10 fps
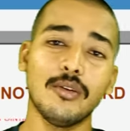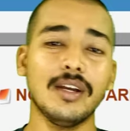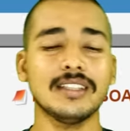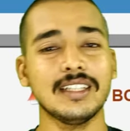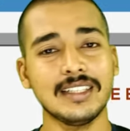
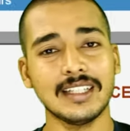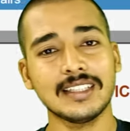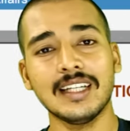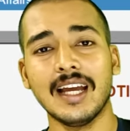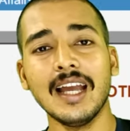वैसे
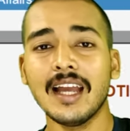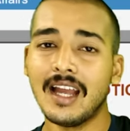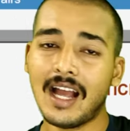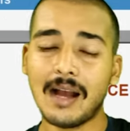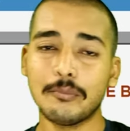जैसे है
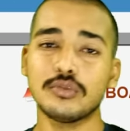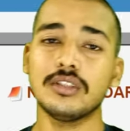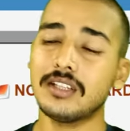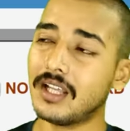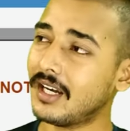आप
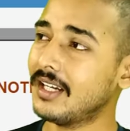उसी तरह